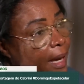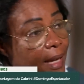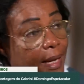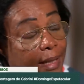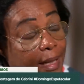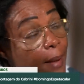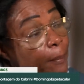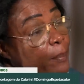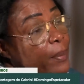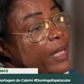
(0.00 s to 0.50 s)

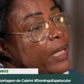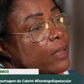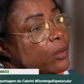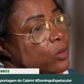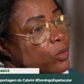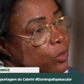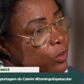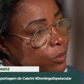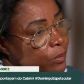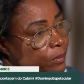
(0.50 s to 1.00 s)
era estar tá
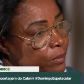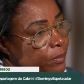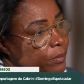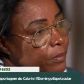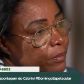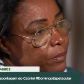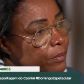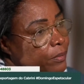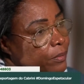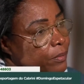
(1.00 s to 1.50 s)
preso.
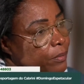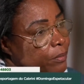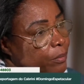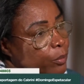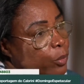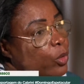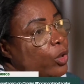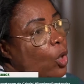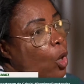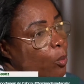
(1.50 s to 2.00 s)

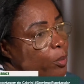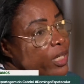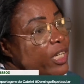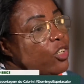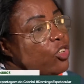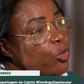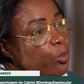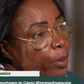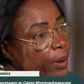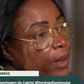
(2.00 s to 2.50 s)
Porque homem
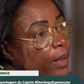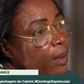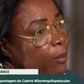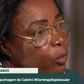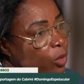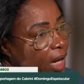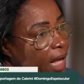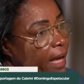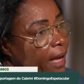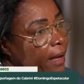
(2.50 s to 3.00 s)
que espanca
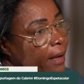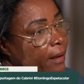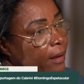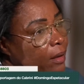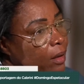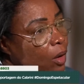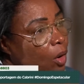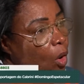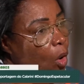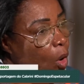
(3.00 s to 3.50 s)
a
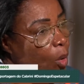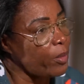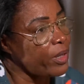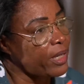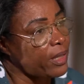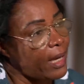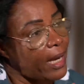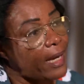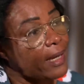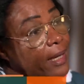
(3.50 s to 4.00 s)
mulher, homem que